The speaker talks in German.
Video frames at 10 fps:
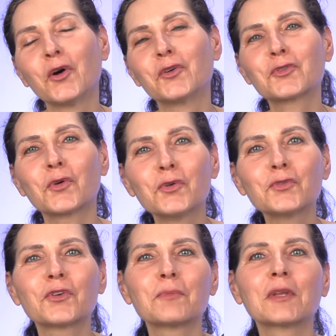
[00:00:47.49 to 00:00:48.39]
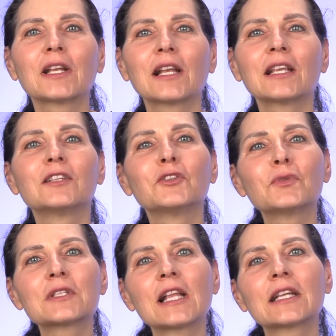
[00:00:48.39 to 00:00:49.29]
und unverbindlichen
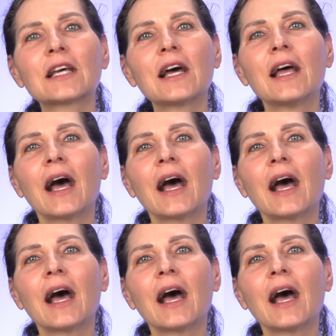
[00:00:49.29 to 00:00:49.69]
Newsletter.